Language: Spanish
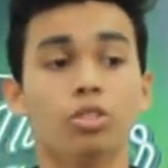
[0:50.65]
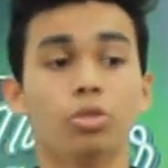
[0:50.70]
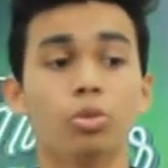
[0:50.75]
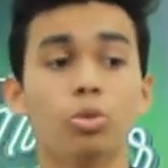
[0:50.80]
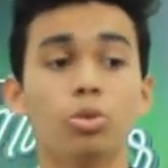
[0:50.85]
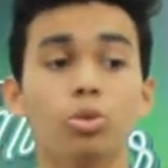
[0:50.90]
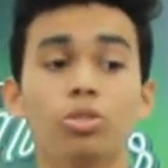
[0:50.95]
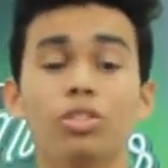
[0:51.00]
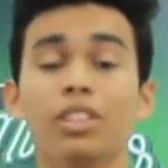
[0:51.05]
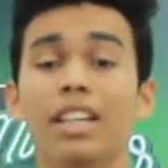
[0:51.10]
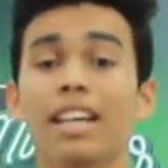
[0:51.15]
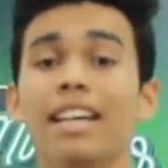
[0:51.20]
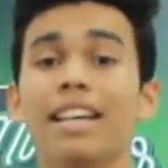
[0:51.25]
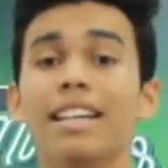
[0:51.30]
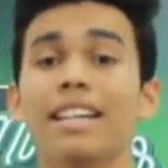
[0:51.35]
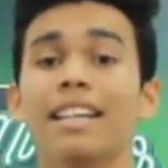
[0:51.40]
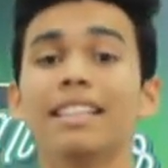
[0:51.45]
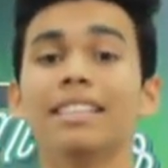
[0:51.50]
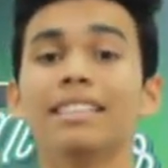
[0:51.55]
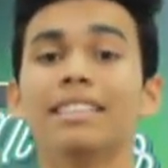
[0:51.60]
Tú
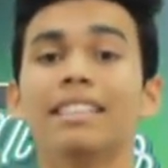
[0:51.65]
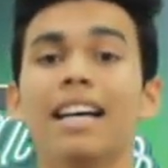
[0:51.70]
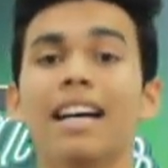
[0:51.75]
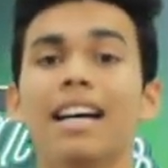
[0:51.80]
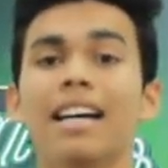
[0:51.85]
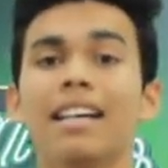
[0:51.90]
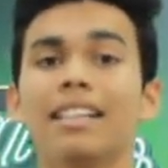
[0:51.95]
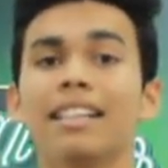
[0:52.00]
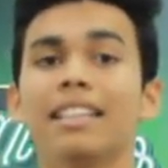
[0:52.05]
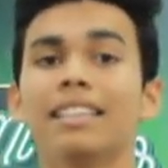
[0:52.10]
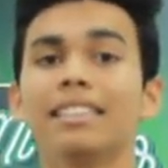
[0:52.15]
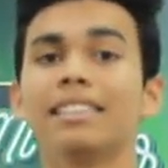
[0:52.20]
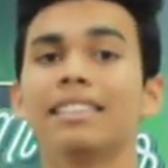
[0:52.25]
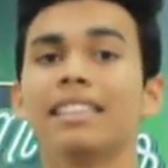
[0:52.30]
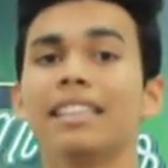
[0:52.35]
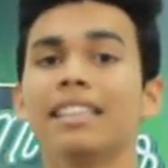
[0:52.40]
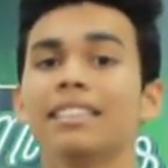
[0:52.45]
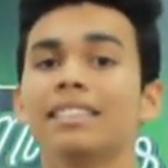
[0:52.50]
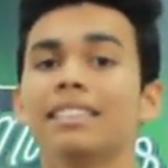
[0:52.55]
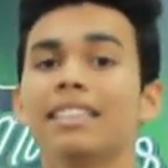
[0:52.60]
tienes la
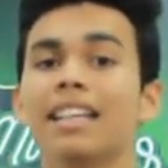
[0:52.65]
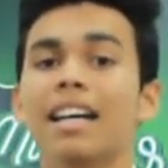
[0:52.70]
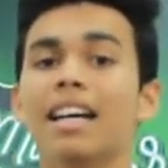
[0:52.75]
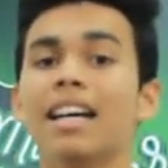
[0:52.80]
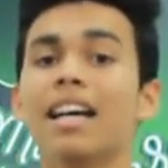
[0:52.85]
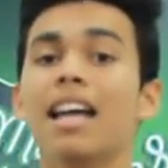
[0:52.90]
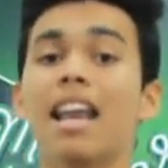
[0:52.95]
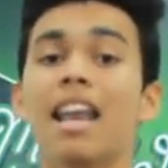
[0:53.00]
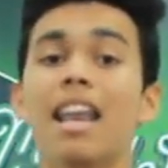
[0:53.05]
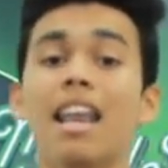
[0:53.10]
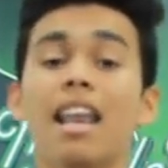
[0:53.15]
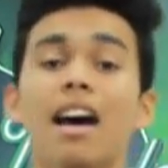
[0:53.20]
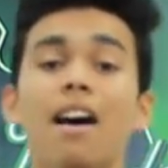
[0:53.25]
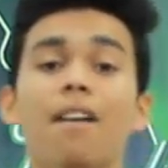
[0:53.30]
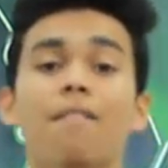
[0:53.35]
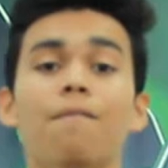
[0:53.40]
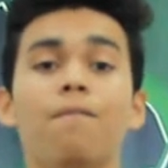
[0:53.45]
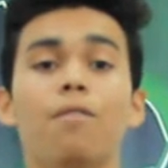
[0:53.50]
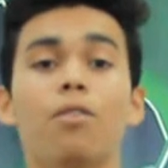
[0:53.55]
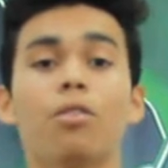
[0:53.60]
receta,
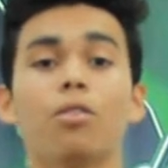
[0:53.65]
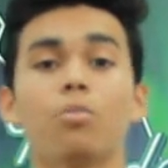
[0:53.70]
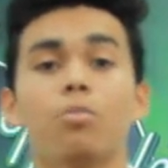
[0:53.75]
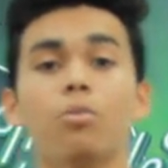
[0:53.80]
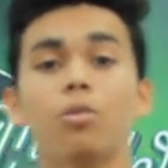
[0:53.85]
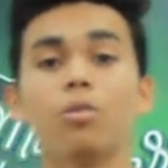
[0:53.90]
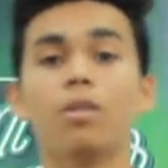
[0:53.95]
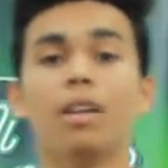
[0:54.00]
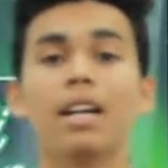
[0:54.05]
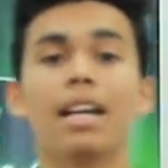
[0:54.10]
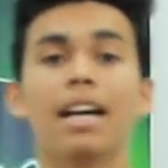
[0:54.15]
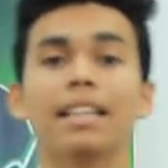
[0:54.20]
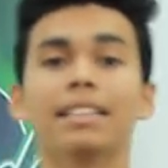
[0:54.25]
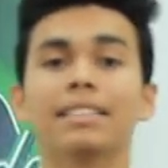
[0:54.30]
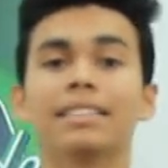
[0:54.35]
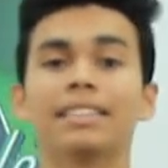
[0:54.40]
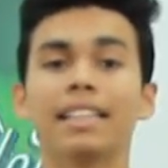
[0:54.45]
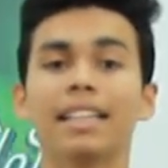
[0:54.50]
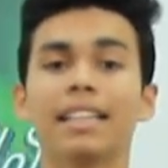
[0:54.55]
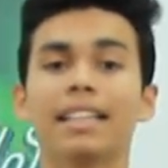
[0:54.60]
la fórmula
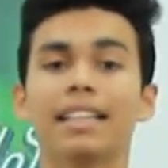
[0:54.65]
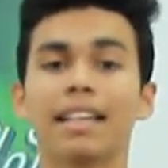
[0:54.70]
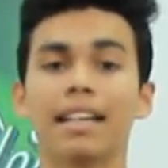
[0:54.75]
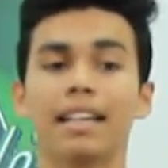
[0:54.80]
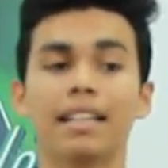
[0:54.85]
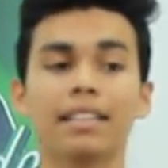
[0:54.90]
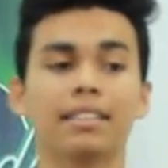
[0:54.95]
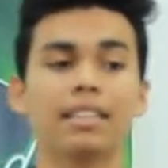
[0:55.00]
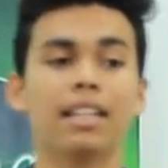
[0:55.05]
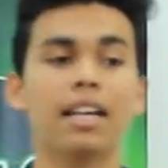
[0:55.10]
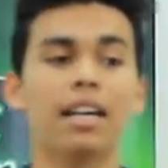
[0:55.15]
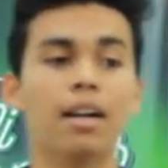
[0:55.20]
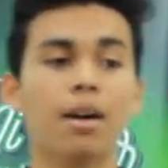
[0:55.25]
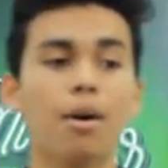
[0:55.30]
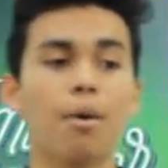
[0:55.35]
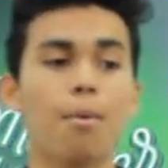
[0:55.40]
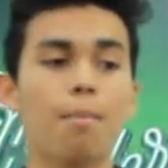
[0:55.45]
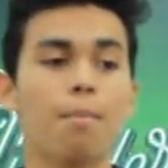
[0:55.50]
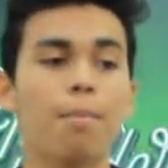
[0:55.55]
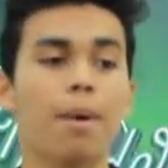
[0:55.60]
secreta
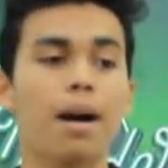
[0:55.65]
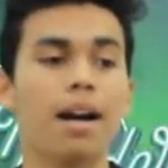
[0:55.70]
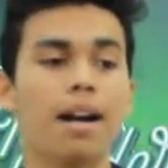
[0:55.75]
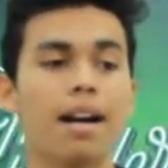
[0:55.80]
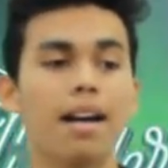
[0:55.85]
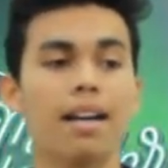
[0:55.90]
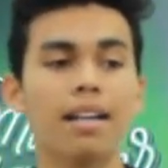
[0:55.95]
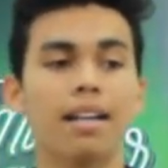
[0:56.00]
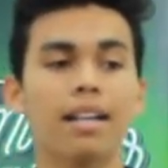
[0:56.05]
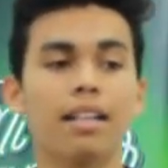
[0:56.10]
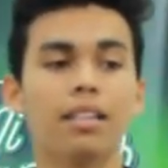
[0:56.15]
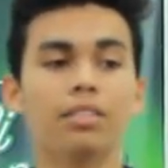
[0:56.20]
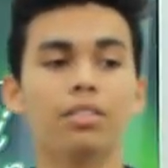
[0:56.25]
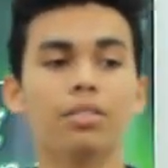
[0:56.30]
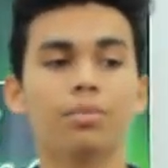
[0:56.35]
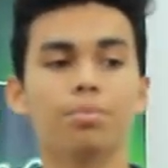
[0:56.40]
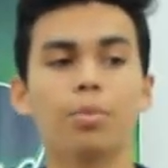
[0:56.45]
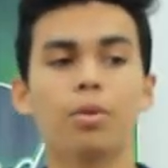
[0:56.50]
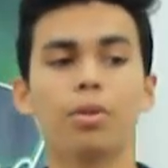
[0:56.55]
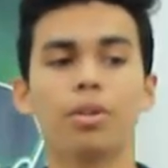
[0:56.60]
para
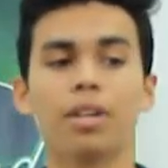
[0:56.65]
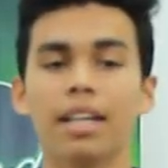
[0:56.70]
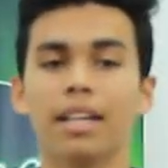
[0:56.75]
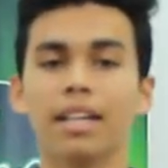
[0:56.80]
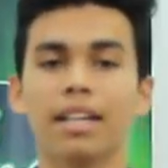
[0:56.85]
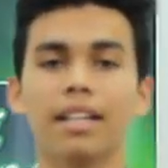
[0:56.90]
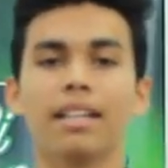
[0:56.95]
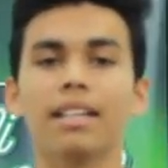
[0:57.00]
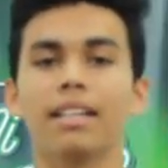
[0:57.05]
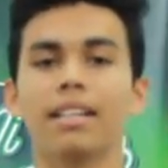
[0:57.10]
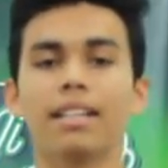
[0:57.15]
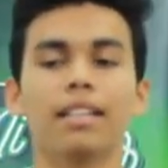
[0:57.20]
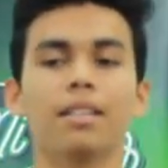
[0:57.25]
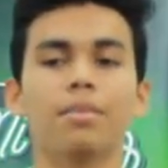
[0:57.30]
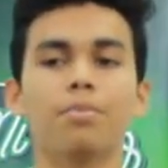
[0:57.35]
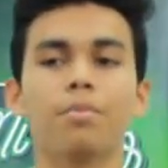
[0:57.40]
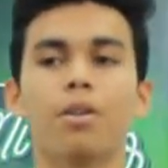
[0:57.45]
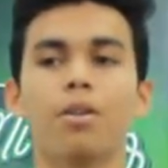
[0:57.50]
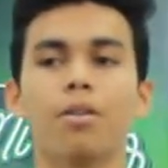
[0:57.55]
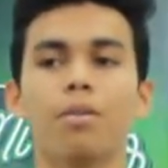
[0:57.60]
no poner en
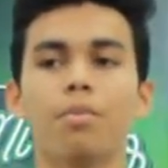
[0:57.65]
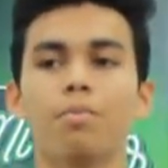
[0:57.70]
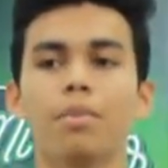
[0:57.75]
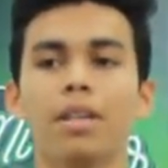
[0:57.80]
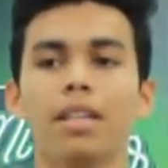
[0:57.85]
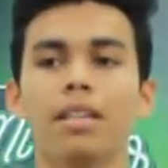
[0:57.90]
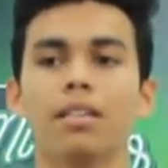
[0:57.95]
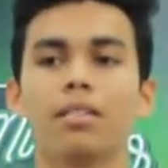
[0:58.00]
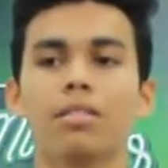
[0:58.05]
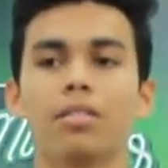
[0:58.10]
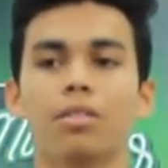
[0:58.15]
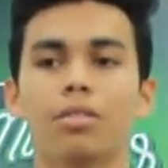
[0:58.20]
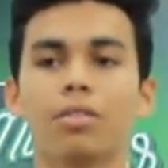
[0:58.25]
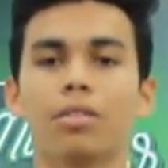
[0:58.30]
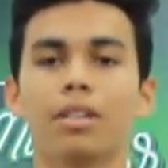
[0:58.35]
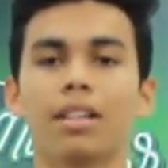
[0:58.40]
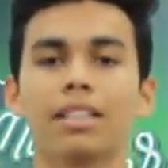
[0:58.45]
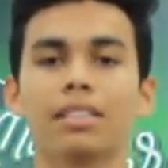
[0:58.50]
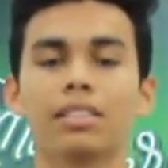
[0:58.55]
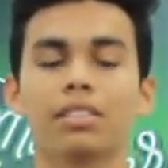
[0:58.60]
ritmo mi
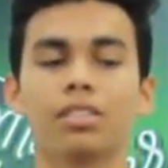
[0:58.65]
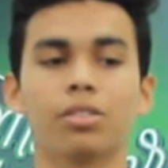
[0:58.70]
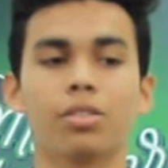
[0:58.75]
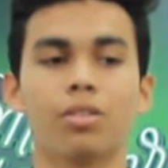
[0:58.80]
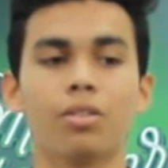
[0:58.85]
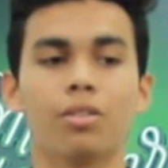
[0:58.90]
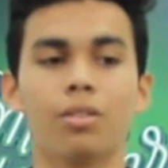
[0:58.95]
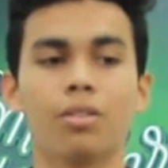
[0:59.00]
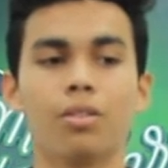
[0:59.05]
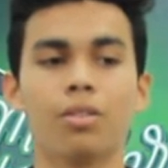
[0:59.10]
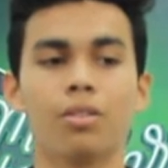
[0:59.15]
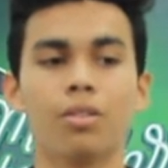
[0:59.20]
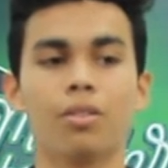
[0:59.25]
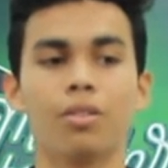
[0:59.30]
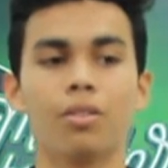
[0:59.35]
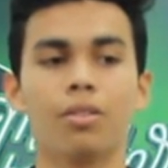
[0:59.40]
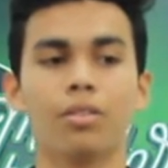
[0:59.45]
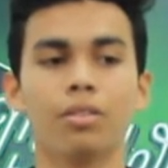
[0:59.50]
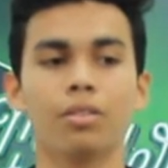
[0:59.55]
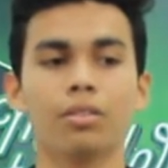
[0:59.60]

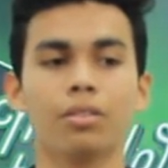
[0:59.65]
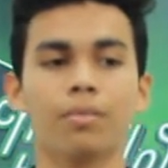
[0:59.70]
corazón.